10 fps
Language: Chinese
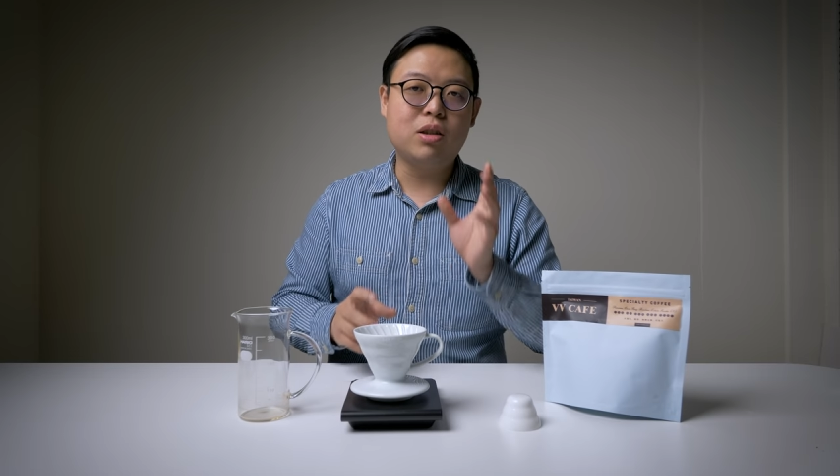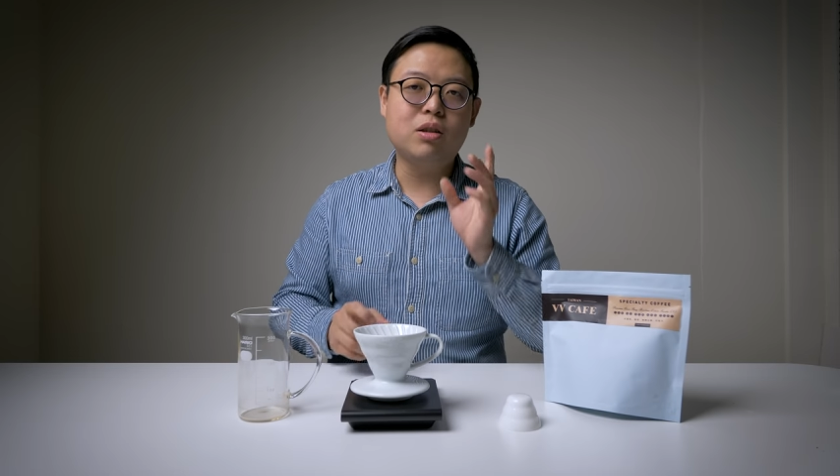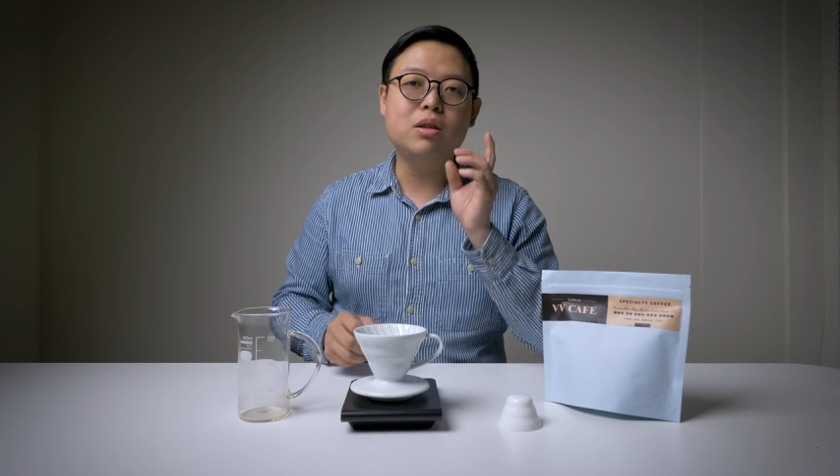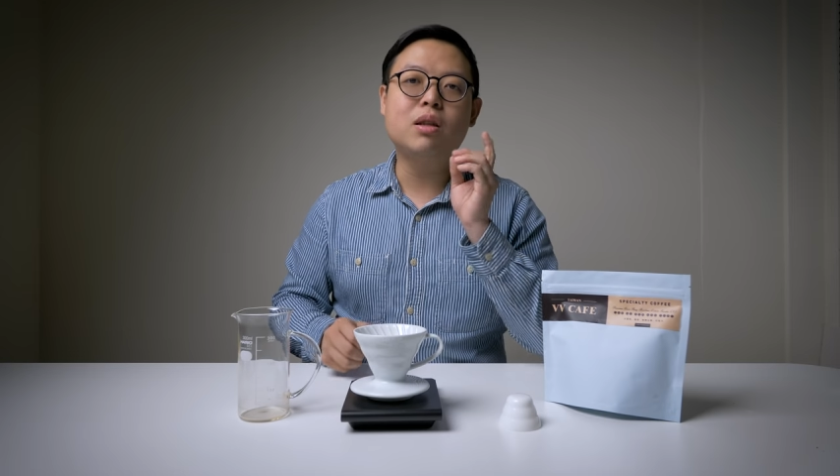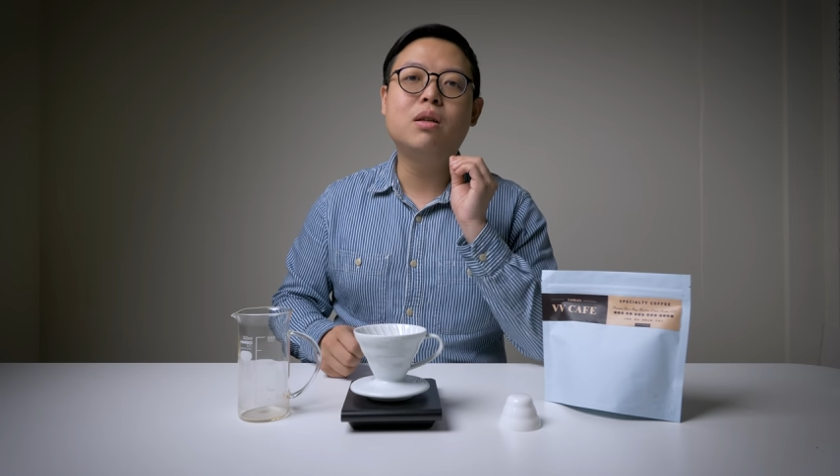其
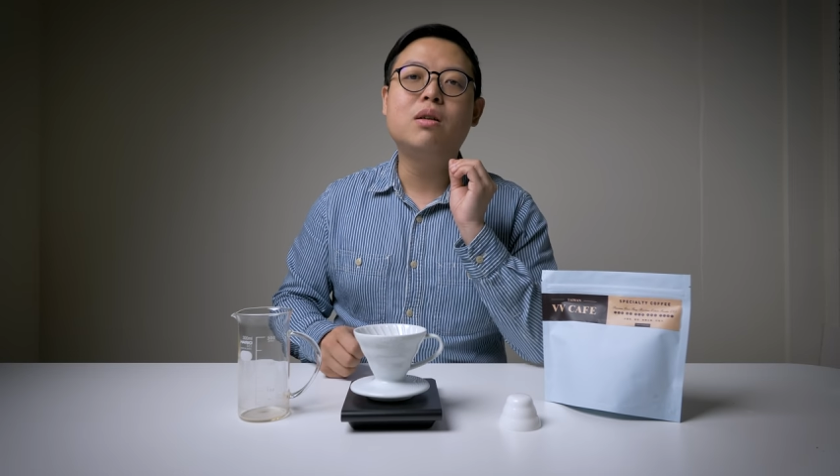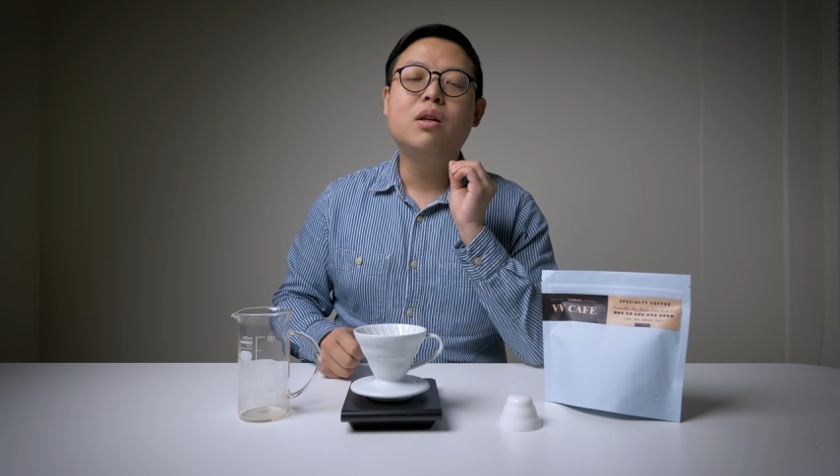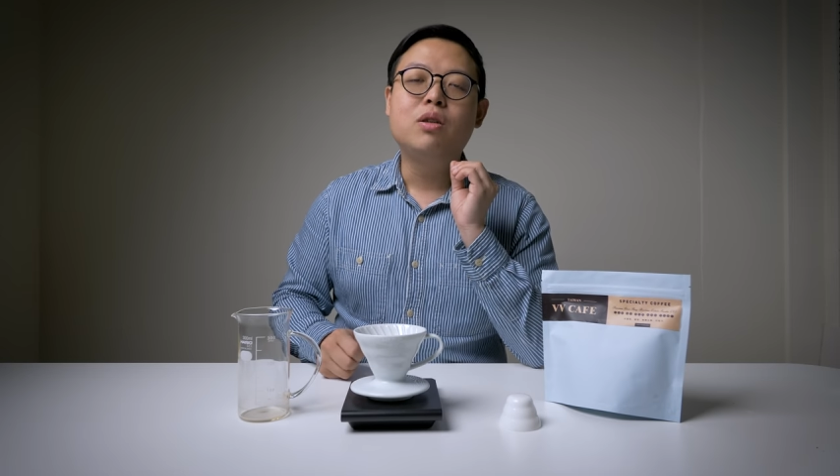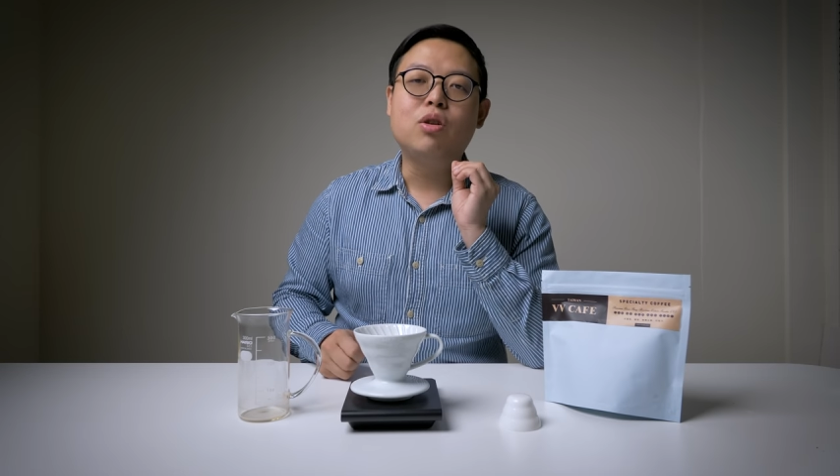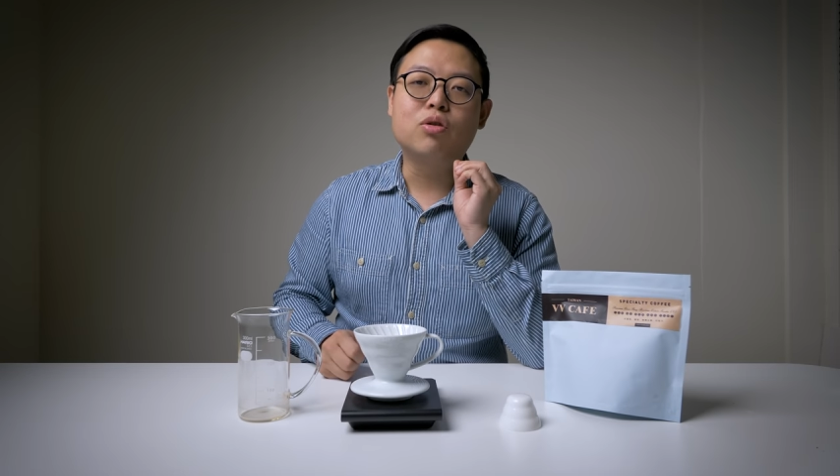实呢，
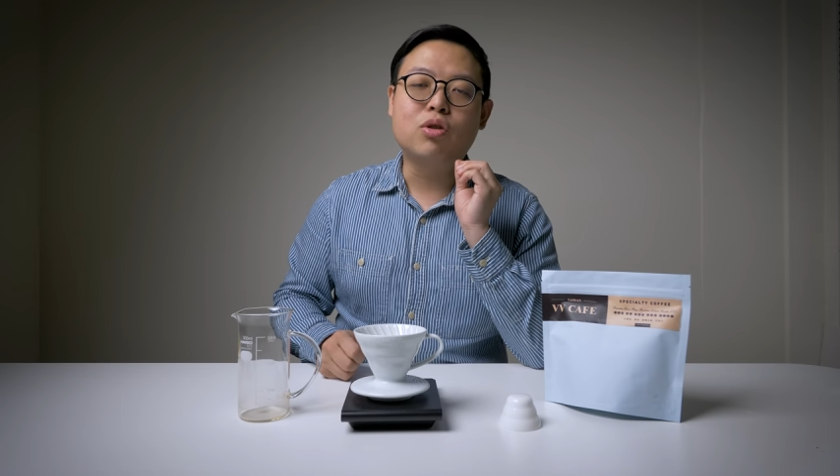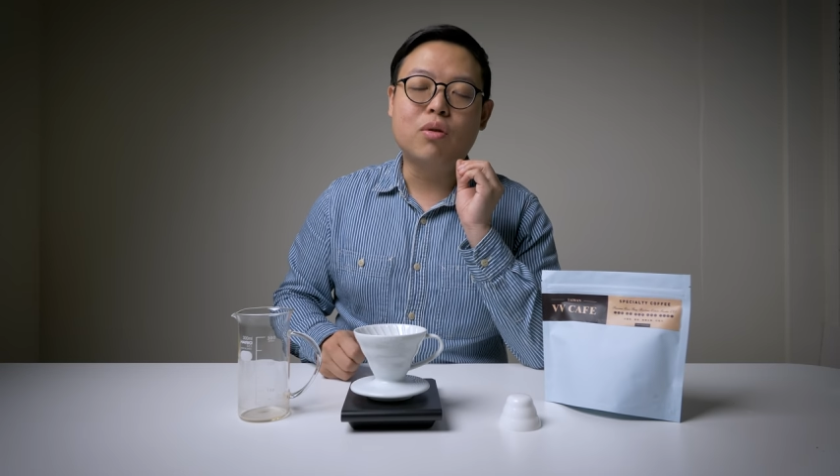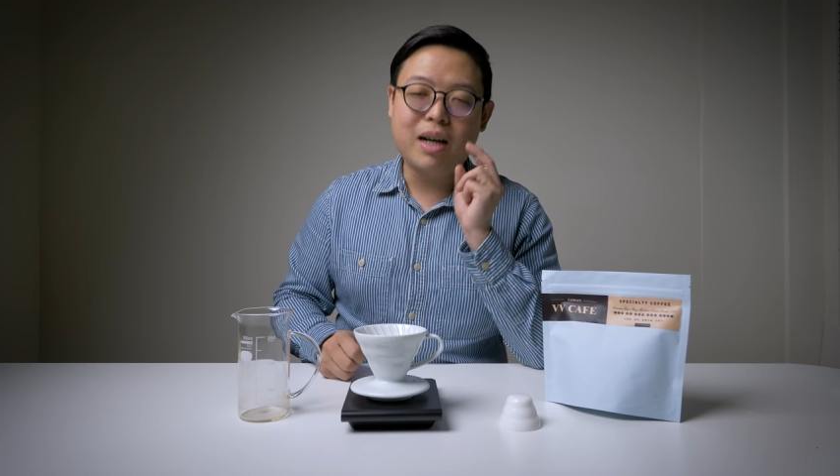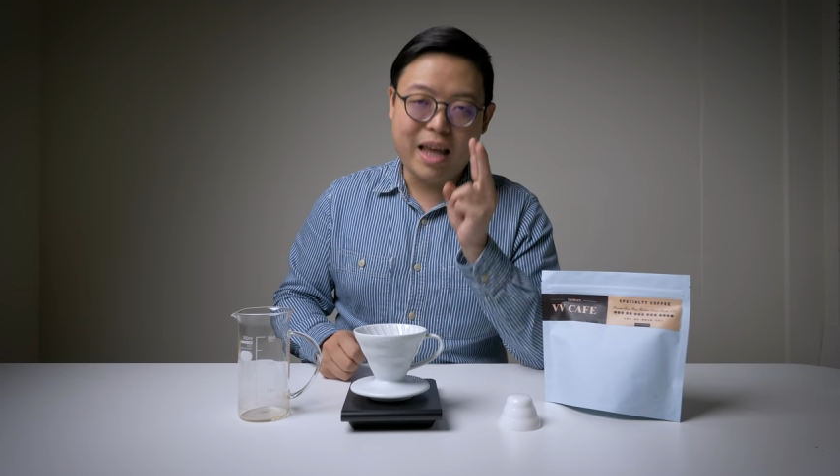有从